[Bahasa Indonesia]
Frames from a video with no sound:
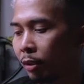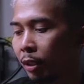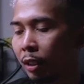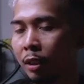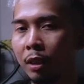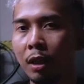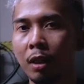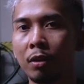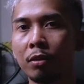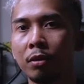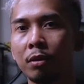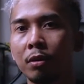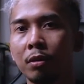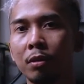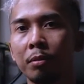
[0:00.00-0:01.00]
Jadi
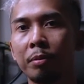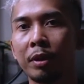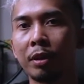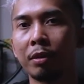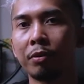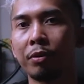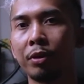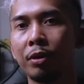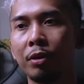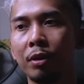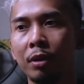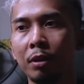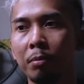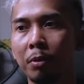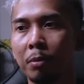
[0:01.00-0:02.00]
aku bikin video
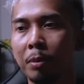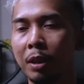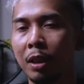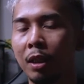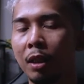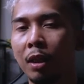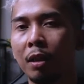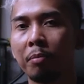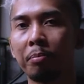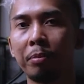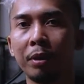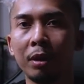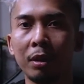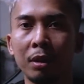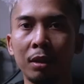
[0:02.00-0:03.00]
ini mau
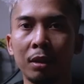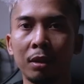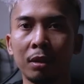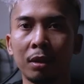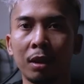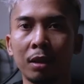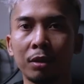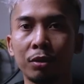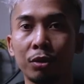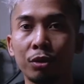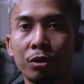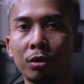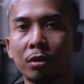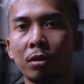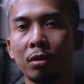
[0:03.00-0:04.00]
menanggapi
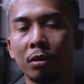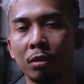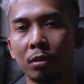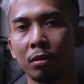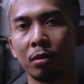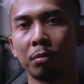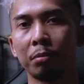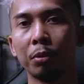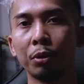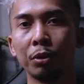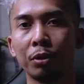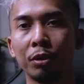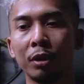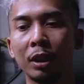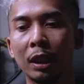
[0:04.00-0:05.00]
kasus
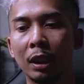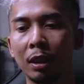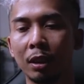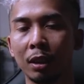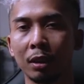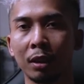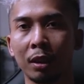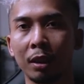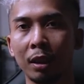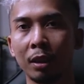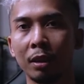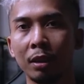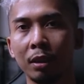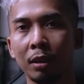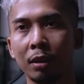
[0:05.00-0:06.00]
bunuh diri yang
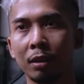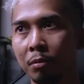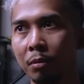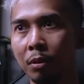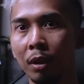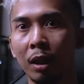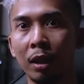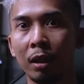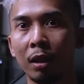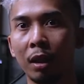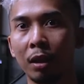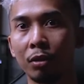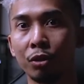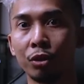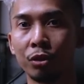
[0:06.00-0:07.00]
terjadi bulan
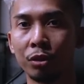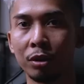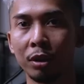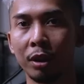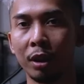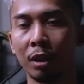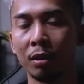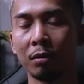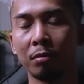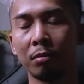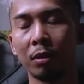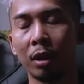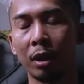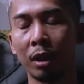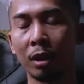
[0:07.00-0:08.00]
Agustus ini ya.
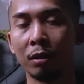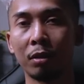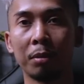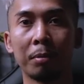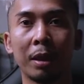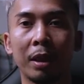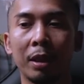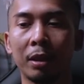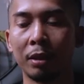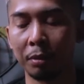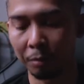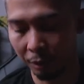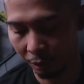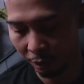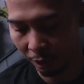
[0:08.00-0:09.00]
Bulan lalu kemarin,
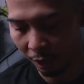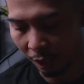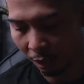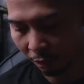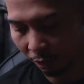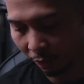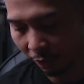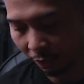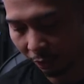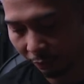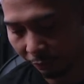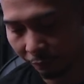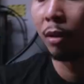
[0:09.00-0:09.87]
seminggu yang lalu kayaknya.